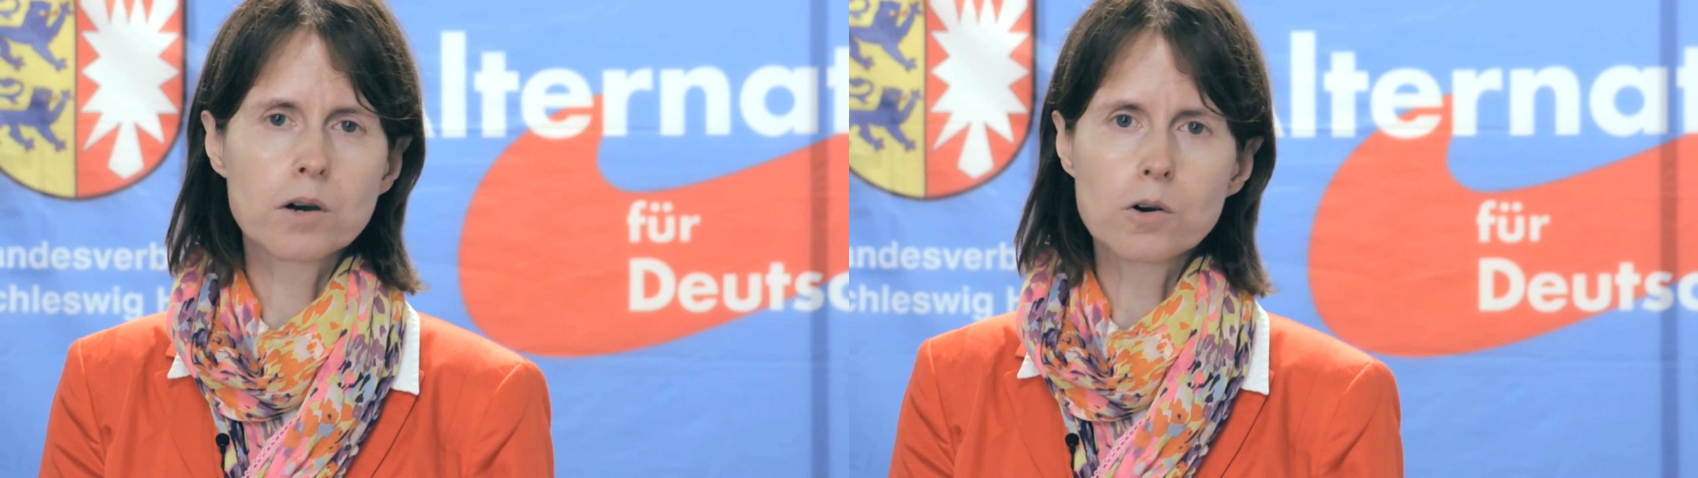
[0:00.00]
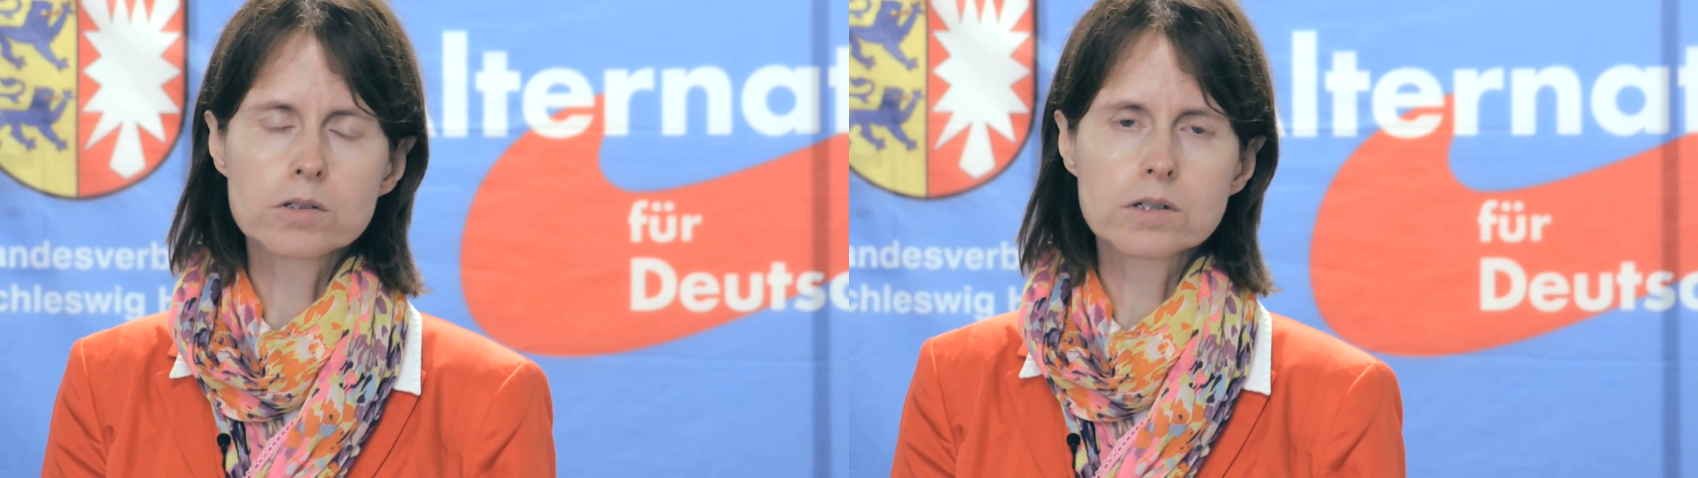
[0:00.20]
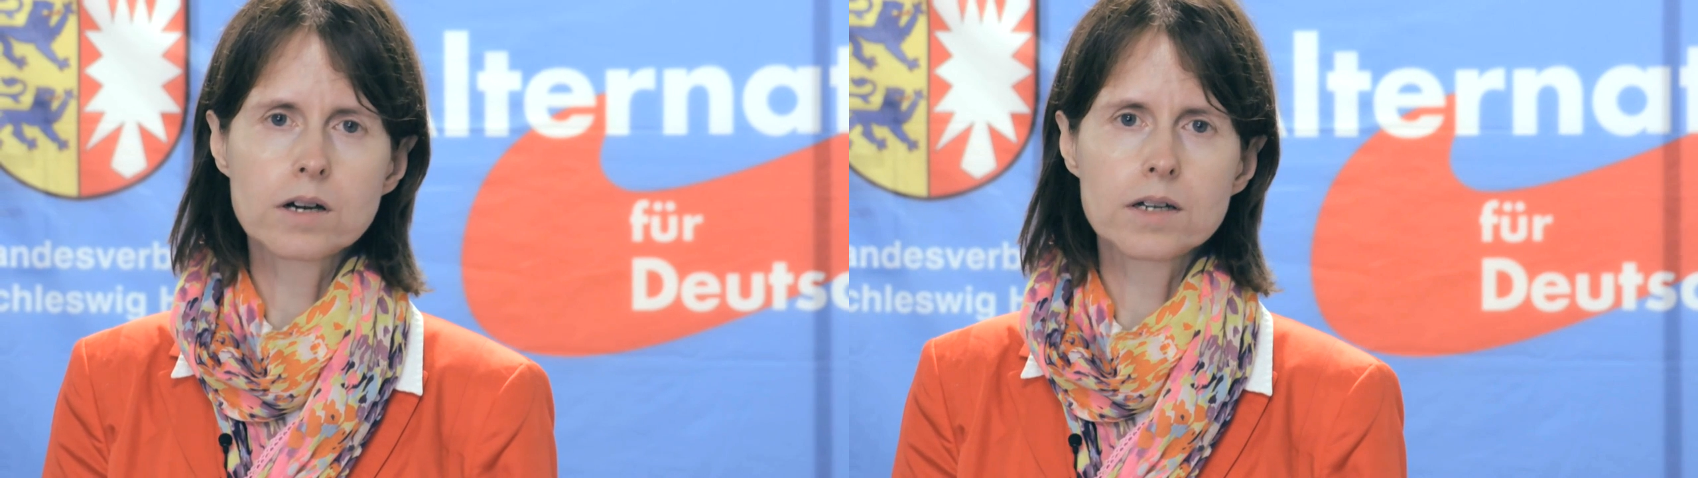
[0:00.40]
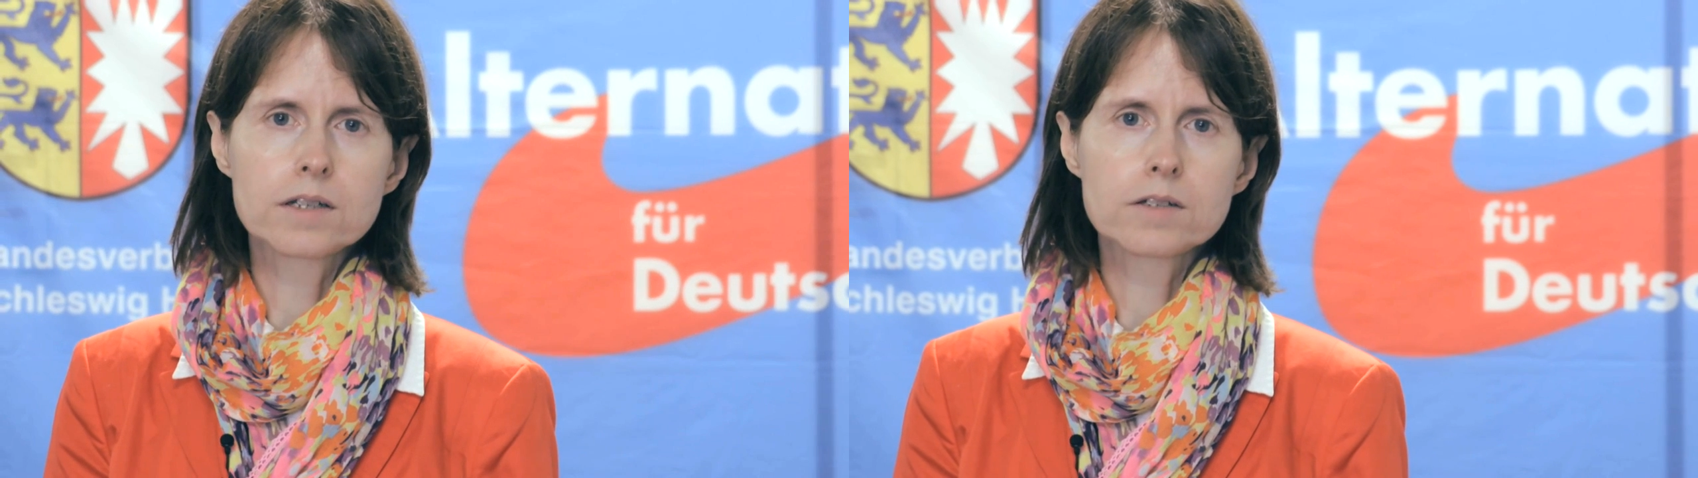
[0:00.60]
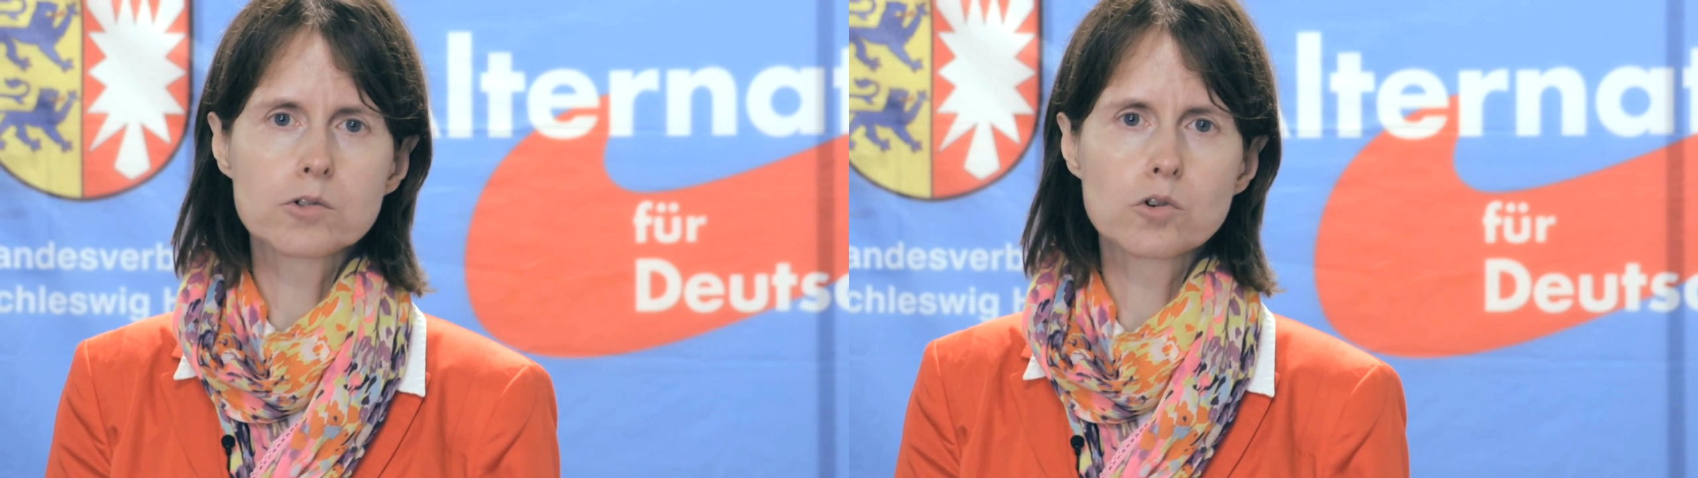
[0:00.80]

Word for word: brauchen keinen